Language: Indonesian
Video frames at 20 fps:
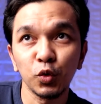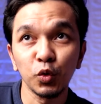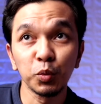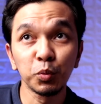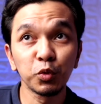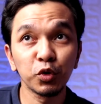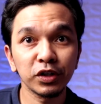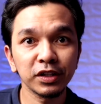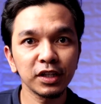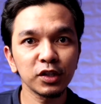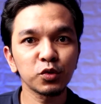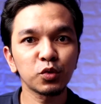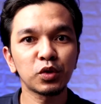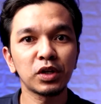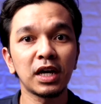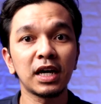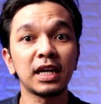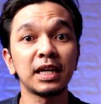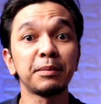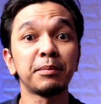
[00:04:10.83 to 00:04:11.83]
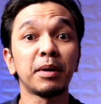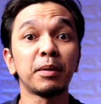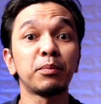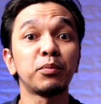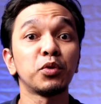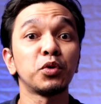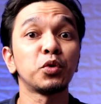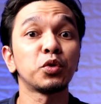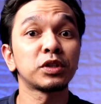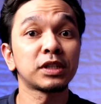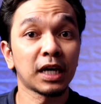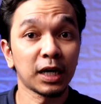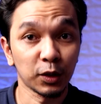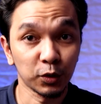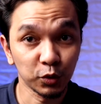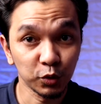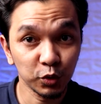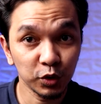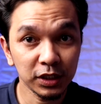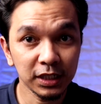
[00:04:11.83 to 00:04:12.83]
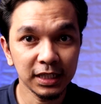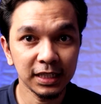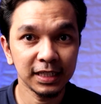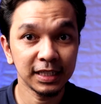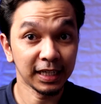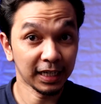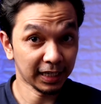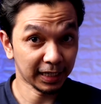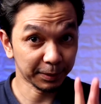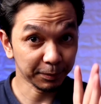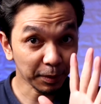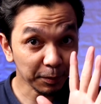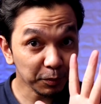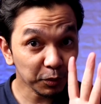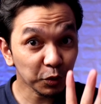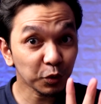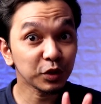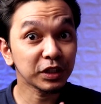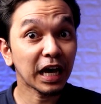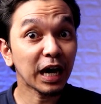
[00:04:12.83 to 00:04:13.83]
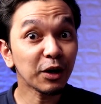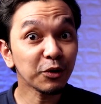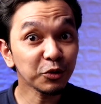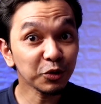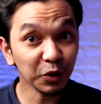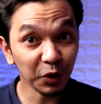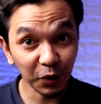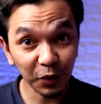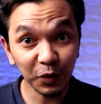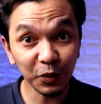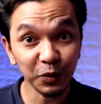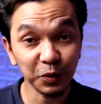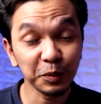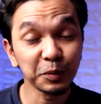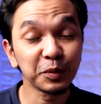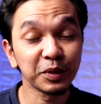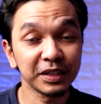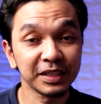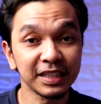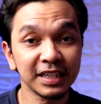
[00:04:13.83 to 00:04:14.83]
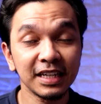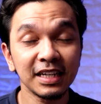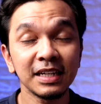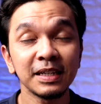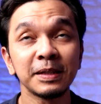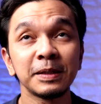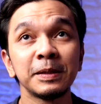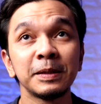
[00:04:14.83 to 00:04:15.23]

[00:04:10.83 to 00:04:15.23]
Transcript: umurnya sudah 50 tahun 50 tahun loh umurnya